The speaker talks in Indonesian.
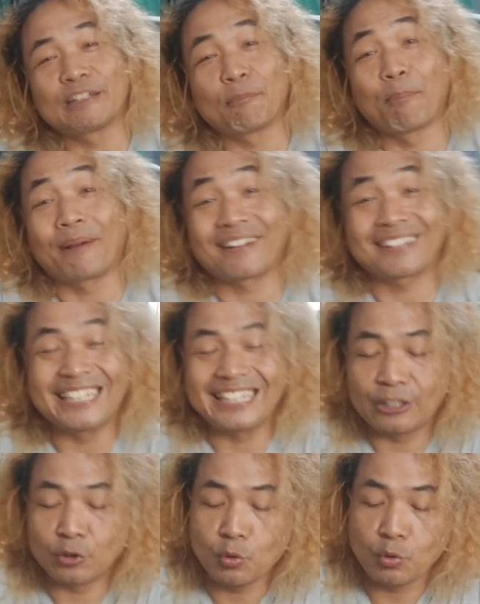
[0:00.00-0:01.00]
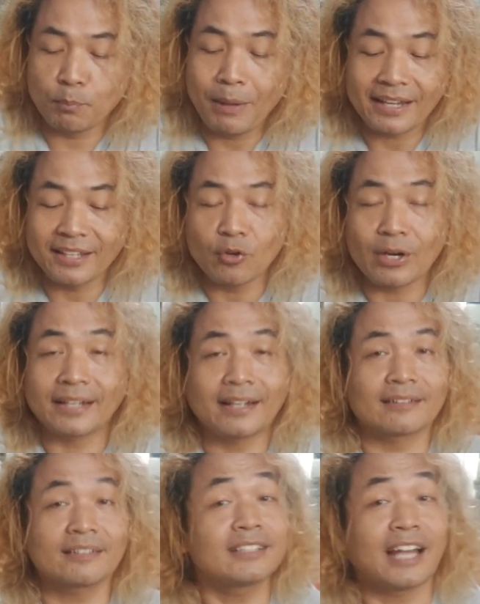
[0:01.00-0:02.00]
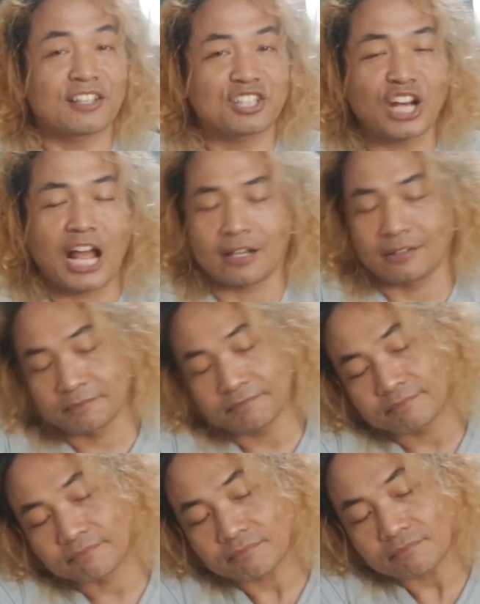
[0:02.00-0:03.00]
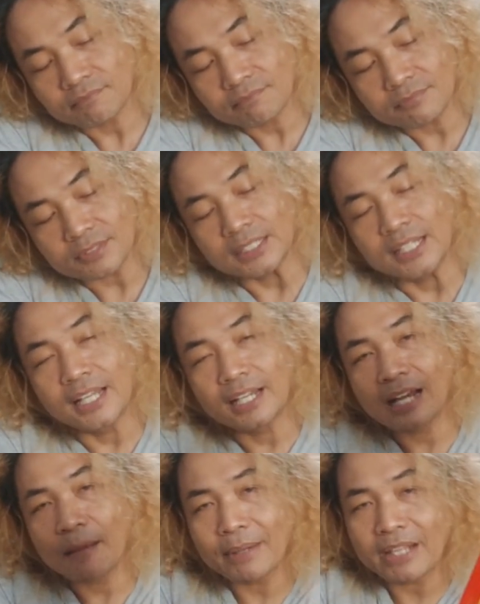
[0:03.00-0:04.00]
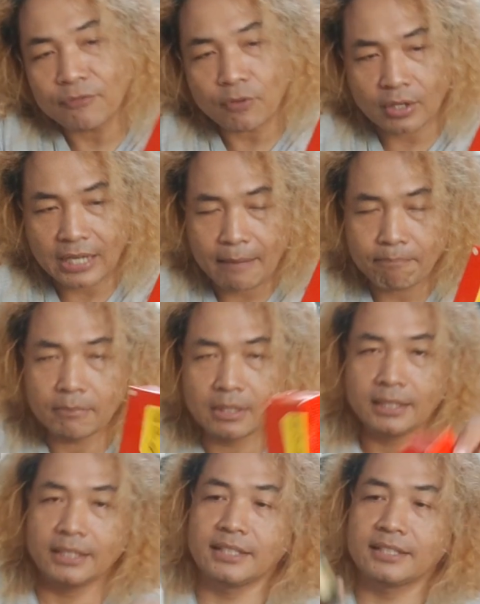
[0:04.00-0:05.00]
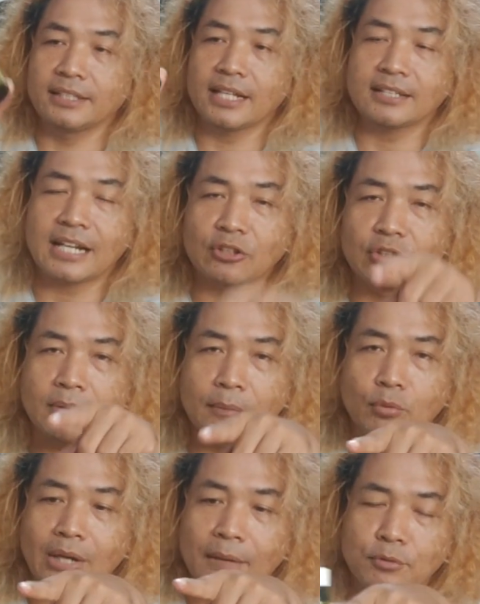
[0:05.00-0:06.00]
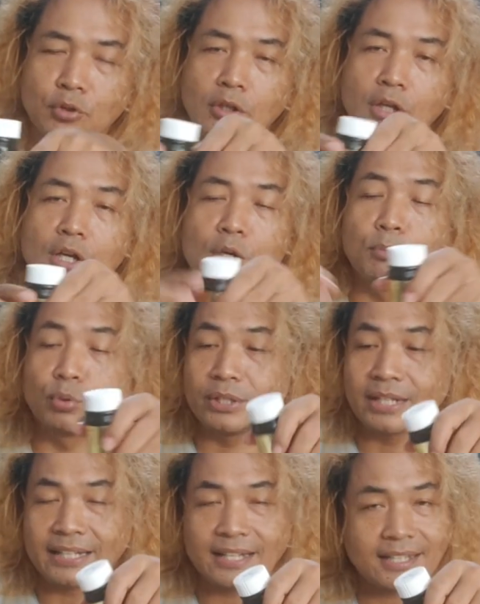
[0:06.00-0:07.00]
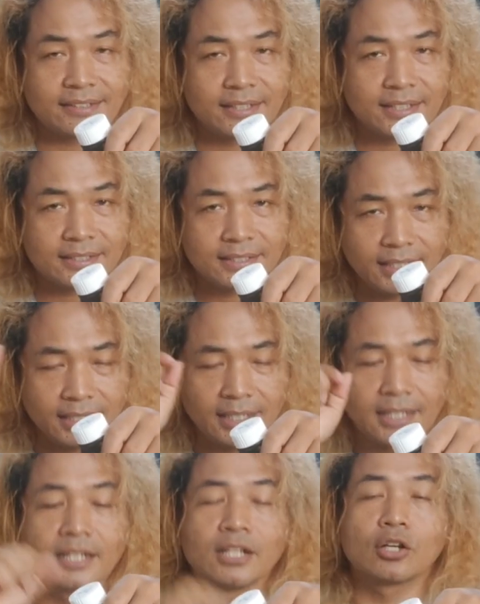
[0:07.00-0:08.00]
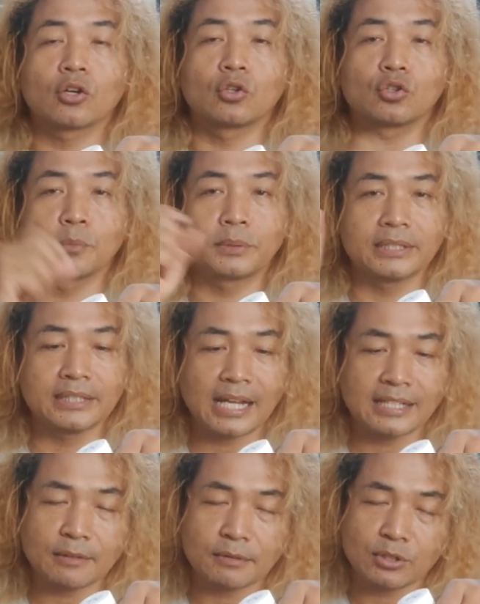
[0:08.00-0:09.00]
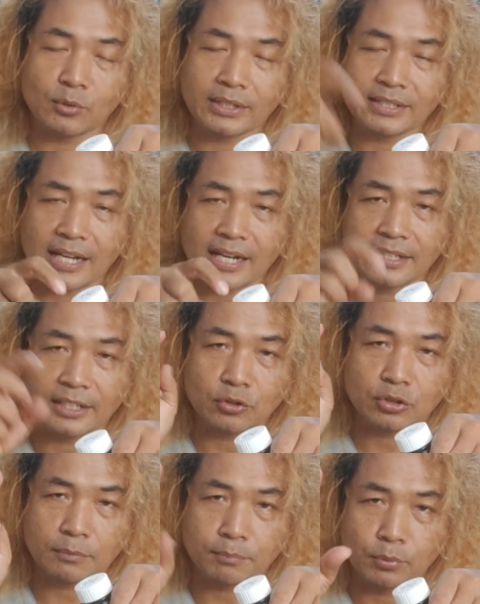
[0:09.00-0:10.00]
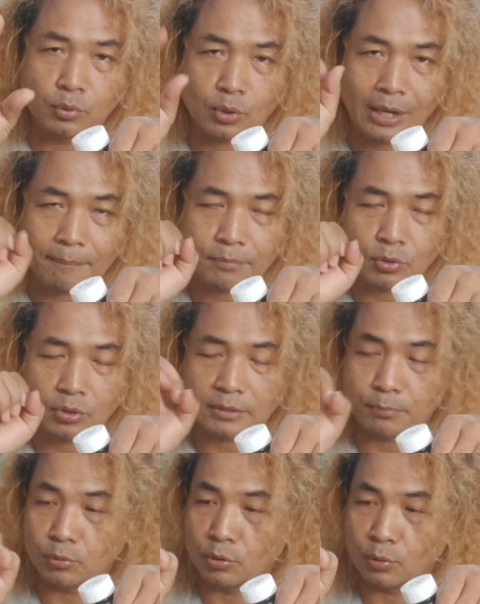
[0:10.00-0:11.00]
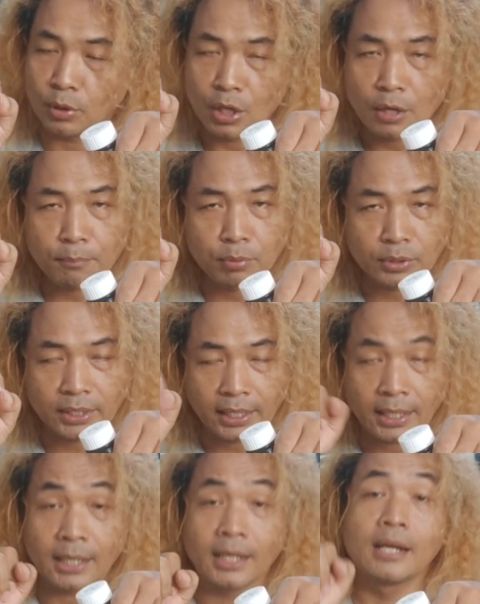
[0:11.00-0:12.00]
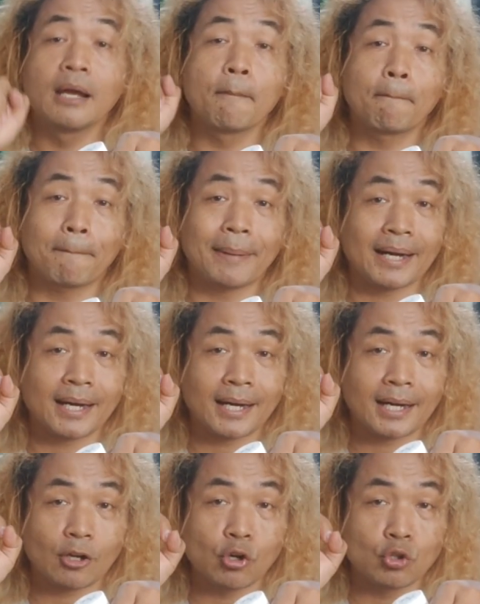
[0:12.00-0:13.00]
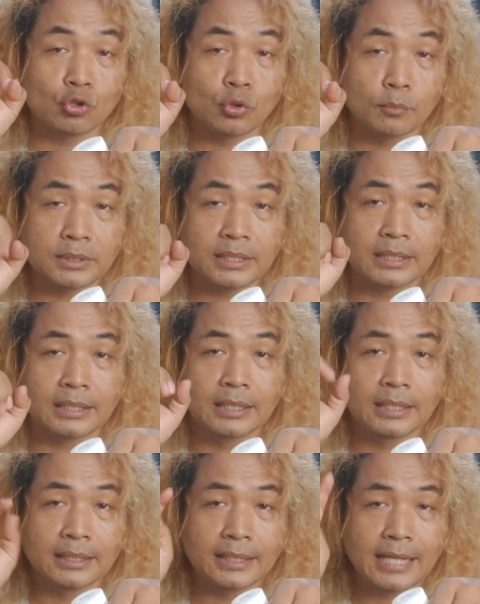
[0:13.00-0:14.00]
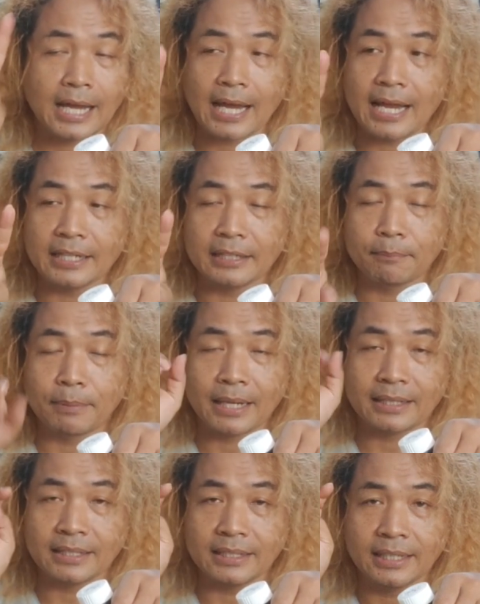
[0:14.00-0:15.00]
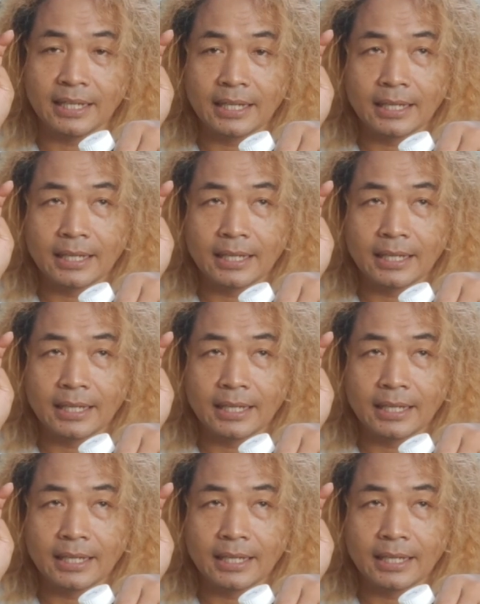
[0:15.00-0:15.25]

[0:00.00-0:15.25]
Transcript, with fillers: seperti itu bagi orang yang tidak senang namanya 4 cup isinya 150 kapsul butirannya kecil-kecil konsumsinya sesuai saran yaitu 10 kapsul 10 butir per konsumsi tiga kali berarti